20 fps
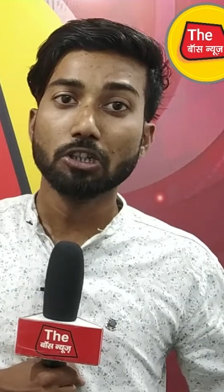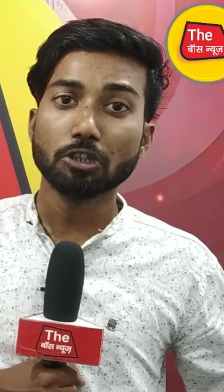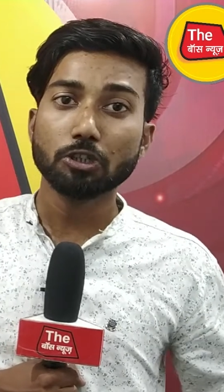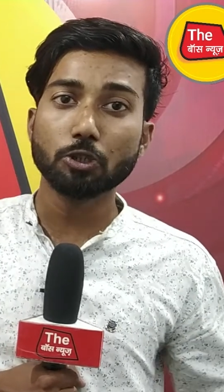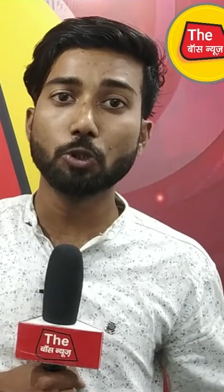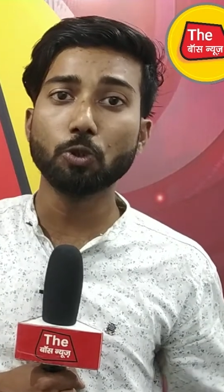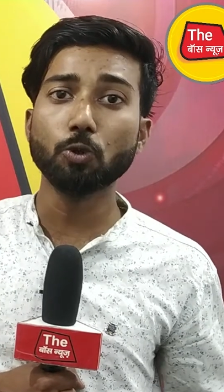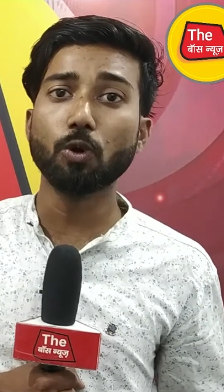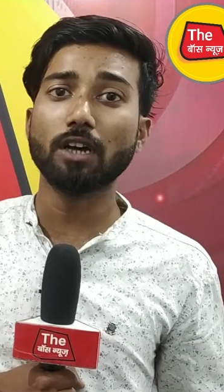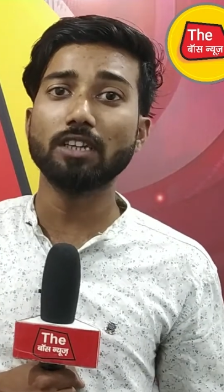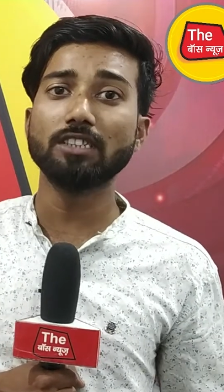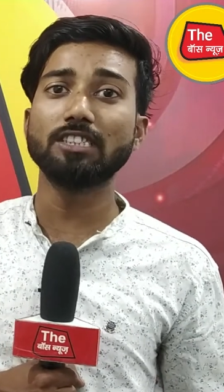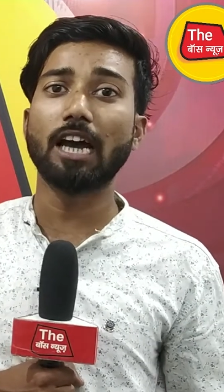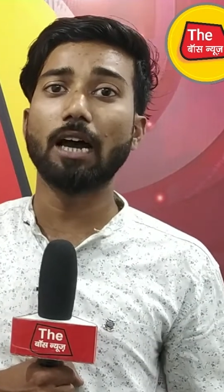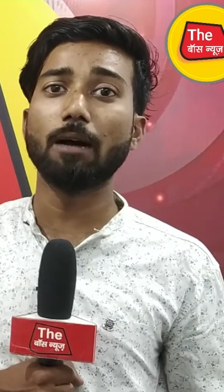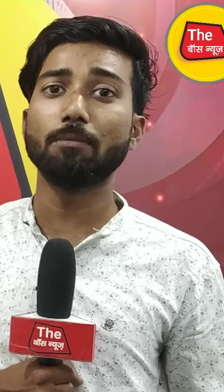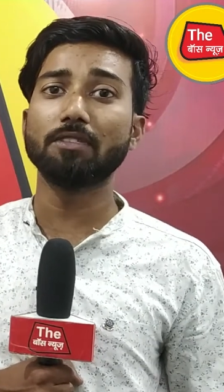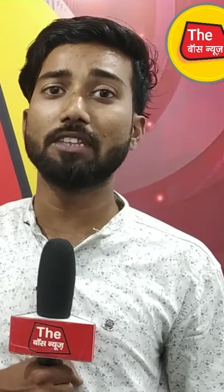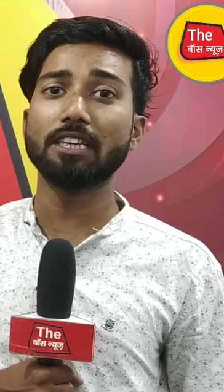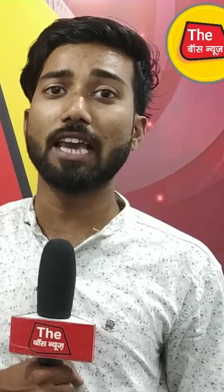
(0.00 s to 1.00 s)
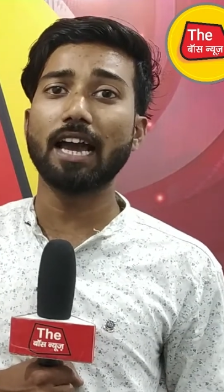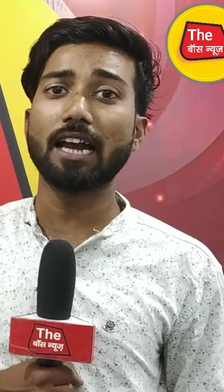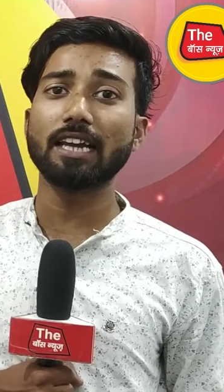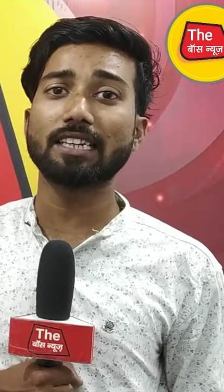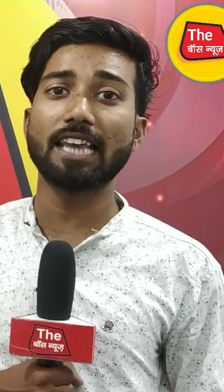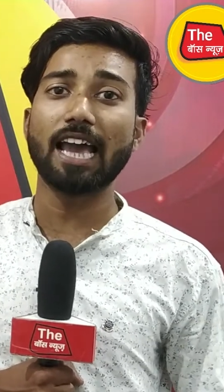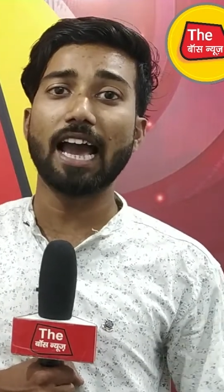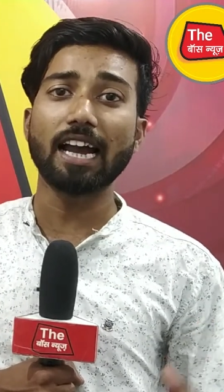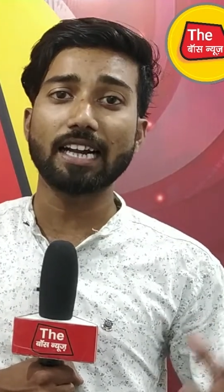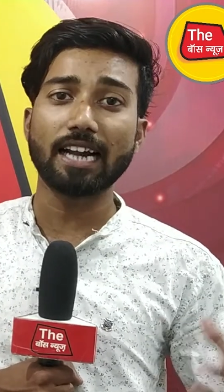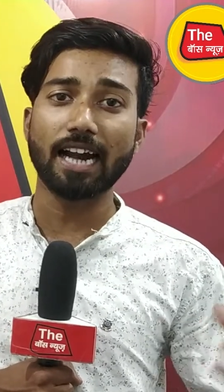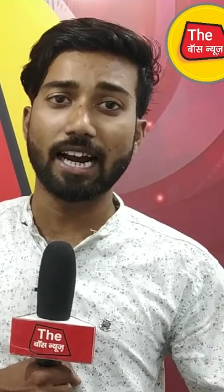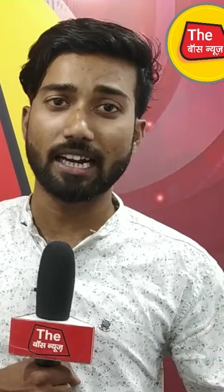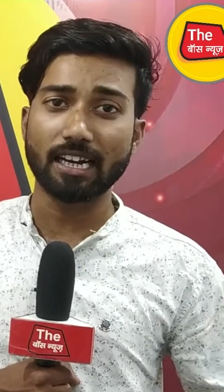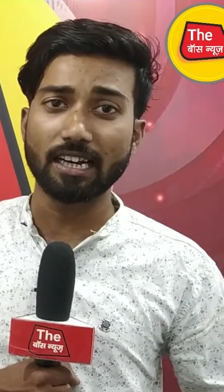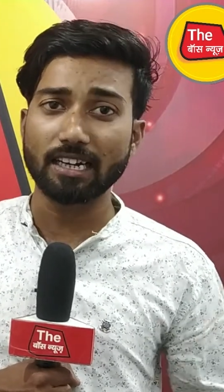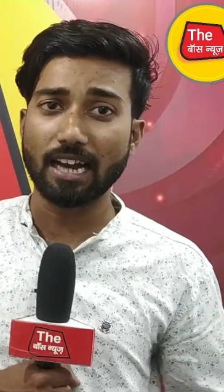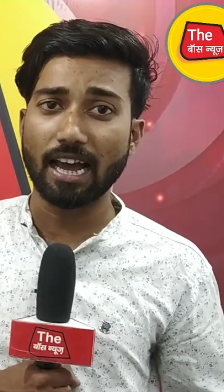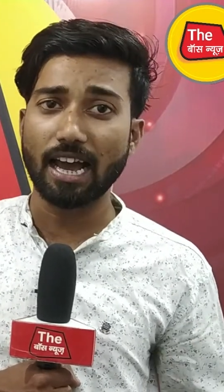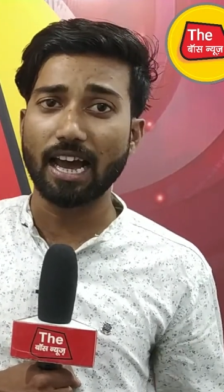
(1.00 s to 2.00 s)
क्यों अंजाम दिया क्या
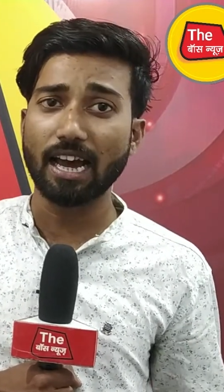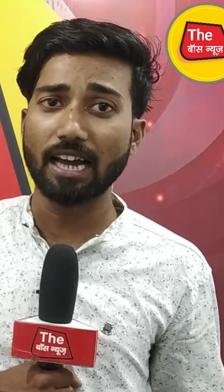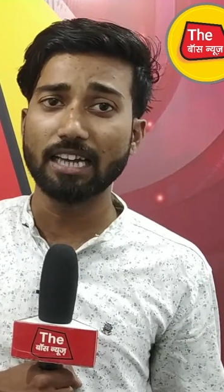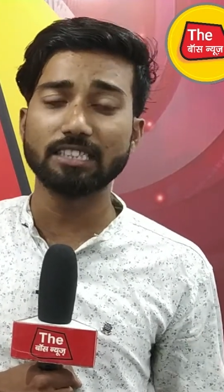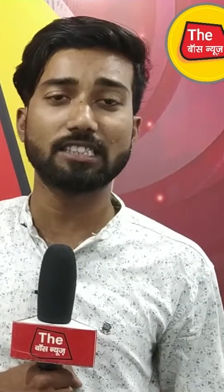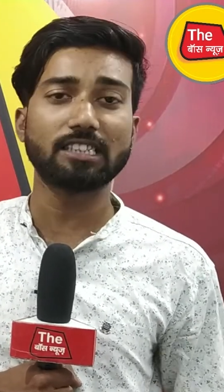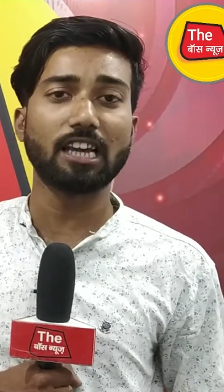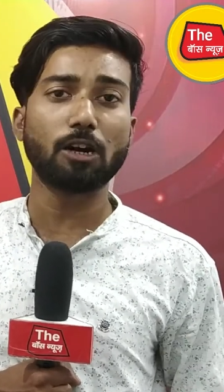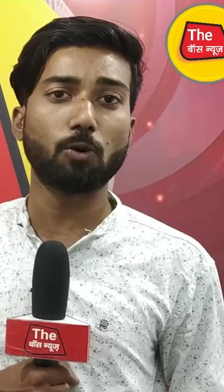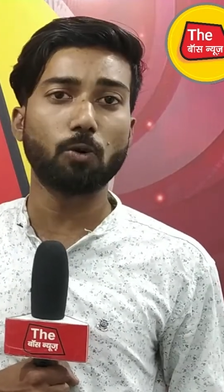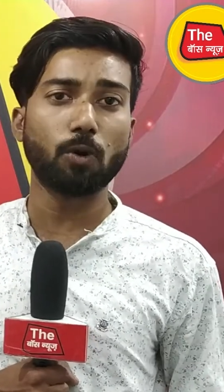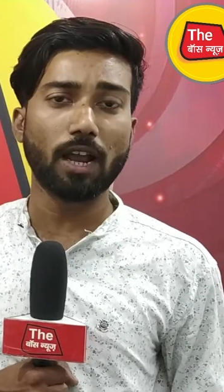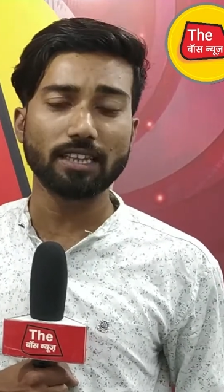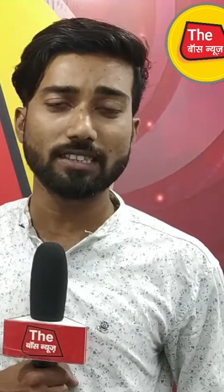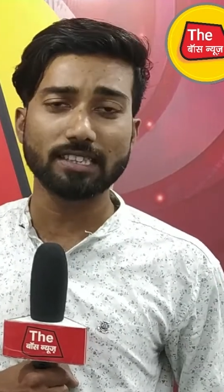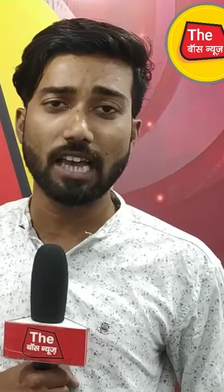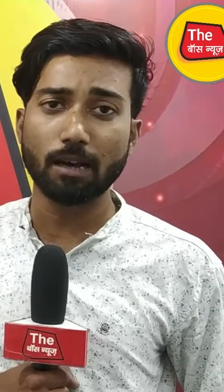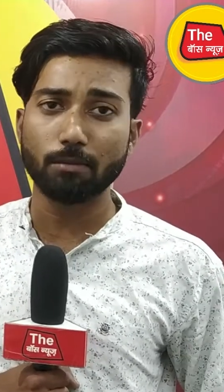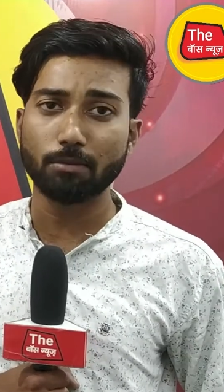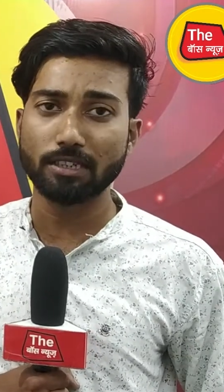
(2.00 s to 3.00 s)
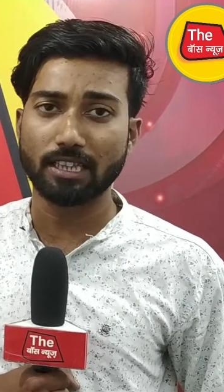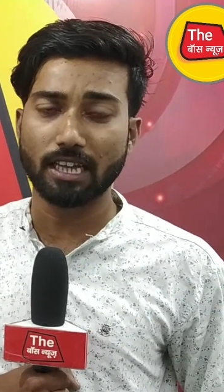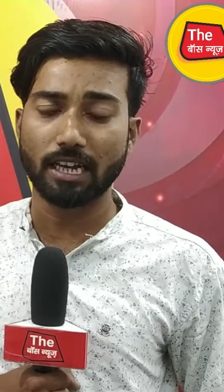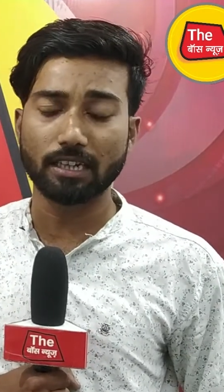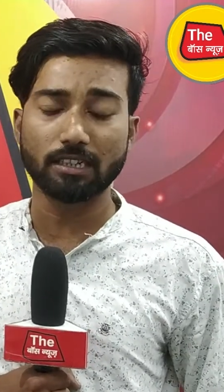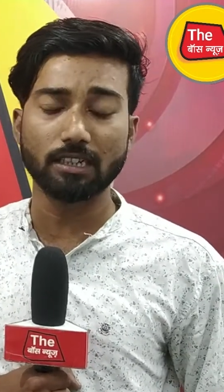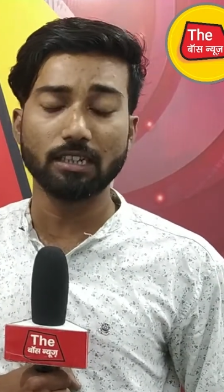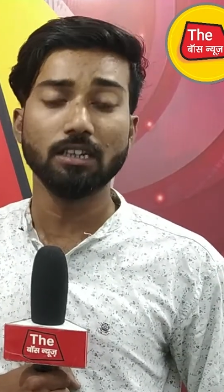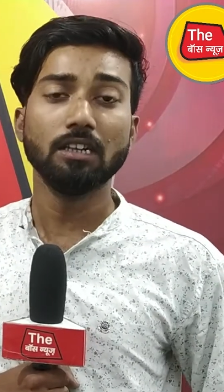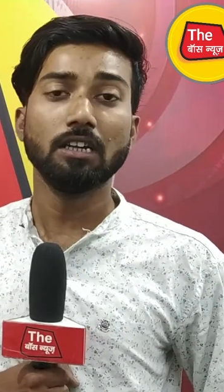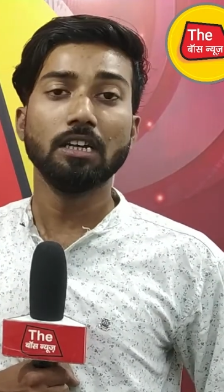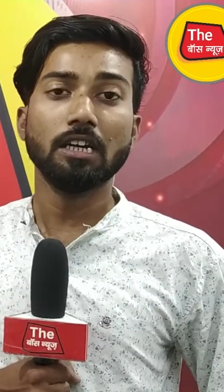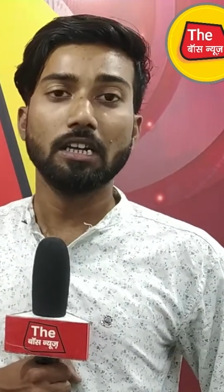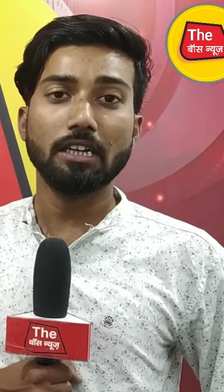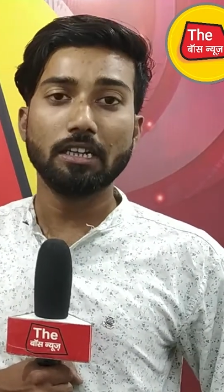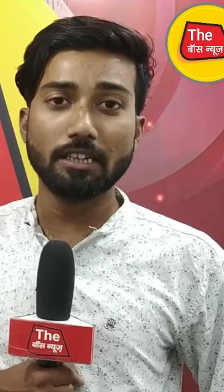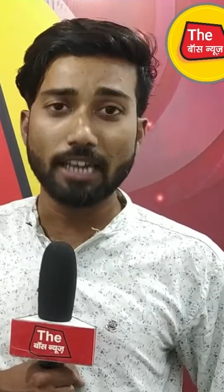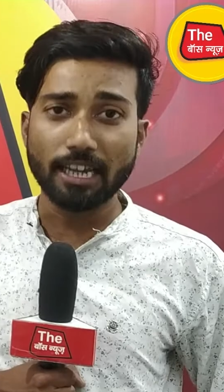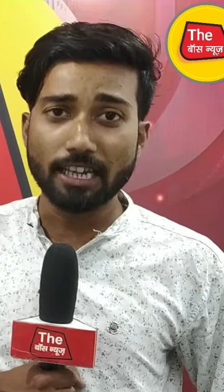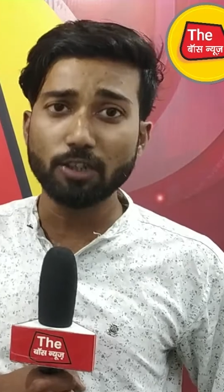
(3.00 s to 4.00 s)
कारण रहा इसका खुलासा अभी तक
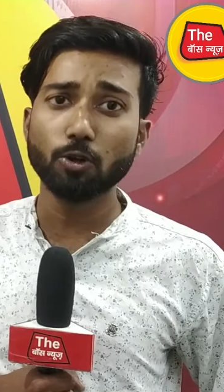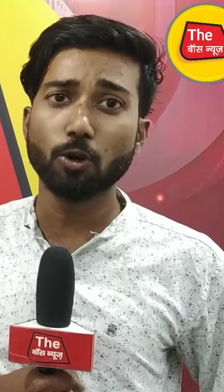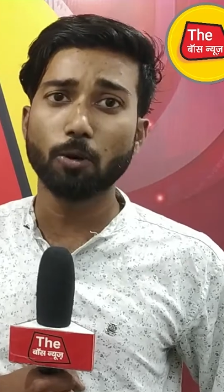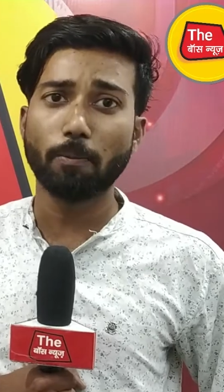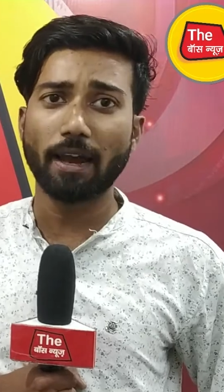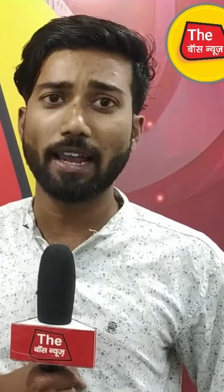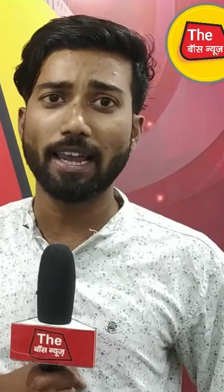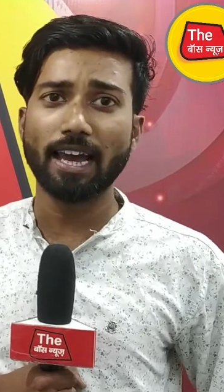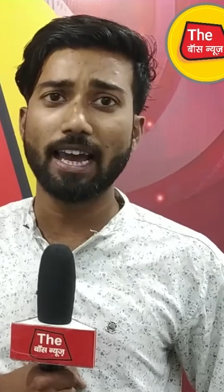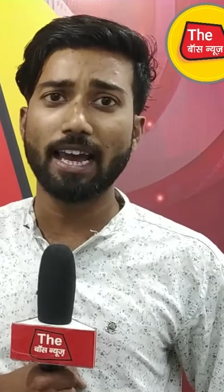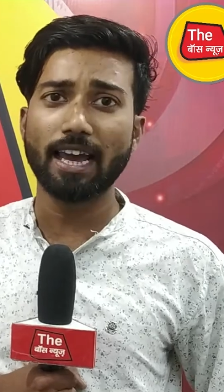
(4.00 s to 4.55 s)
नहीं हो पाया